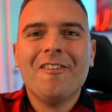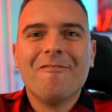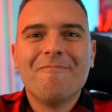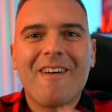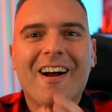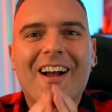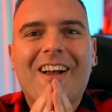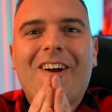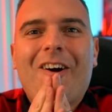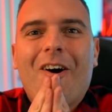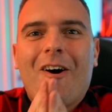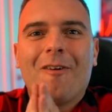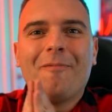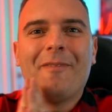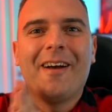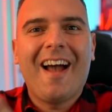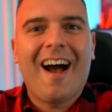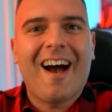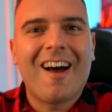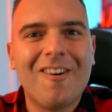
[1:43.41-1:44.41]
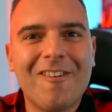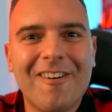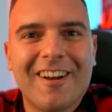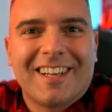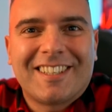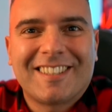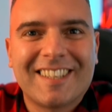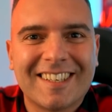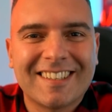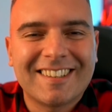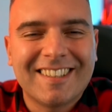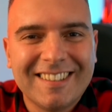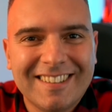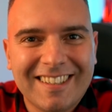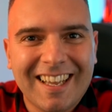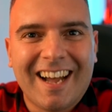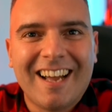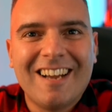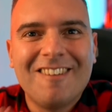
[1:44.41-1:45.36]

Ma come hanno una certa età?